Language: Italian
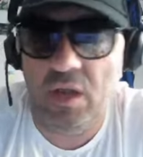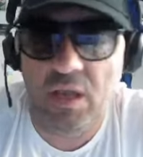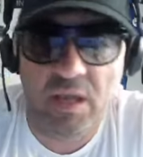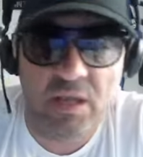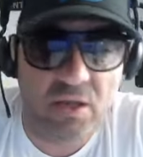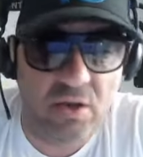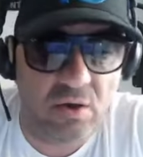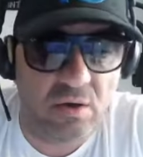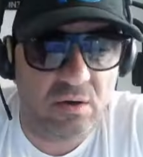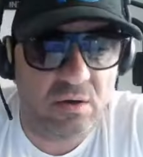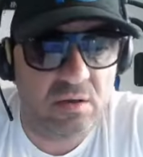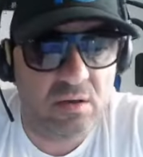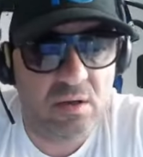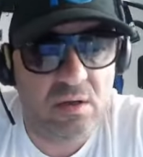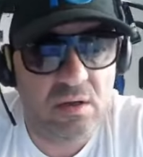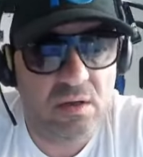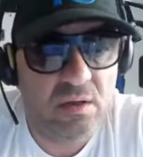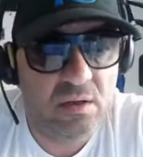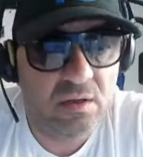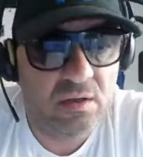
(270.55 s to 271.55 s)
e
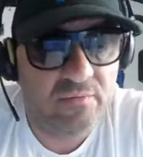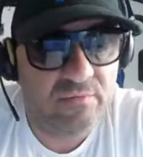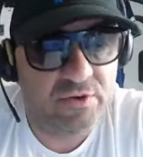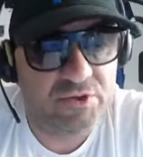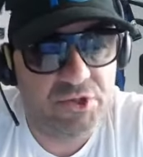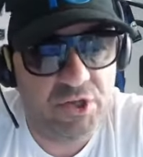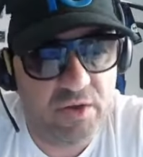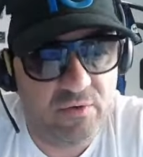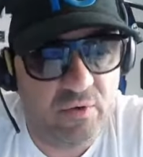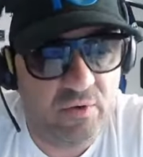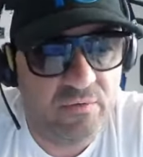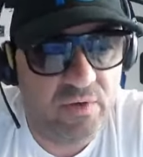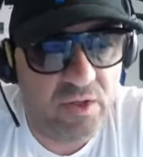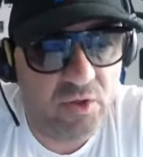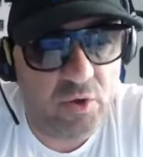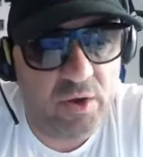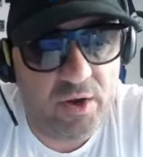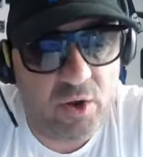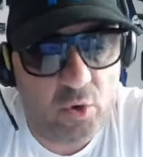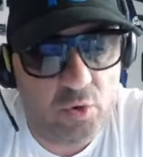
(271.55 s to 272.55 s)
io facevo i
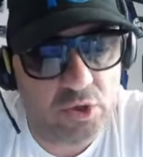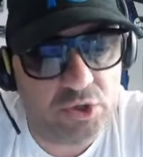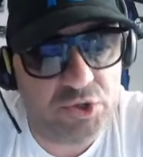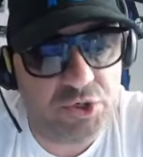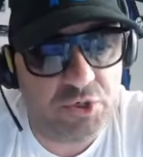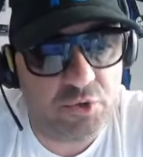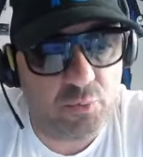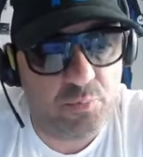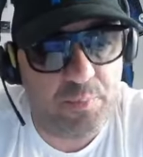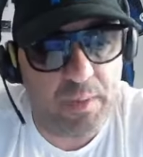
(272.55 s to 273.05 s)
video ironici su